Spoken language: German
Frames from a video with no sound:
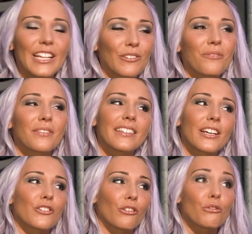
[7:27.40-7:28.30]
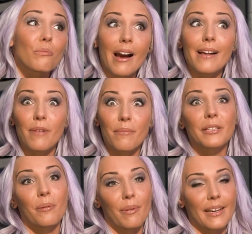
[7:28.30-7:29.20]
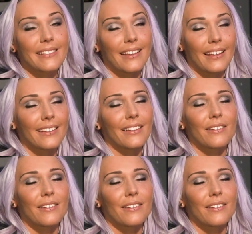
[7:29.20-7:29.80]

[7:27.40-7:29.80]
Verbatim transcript: da durfte ich ja schon überall mal mit dabei sein.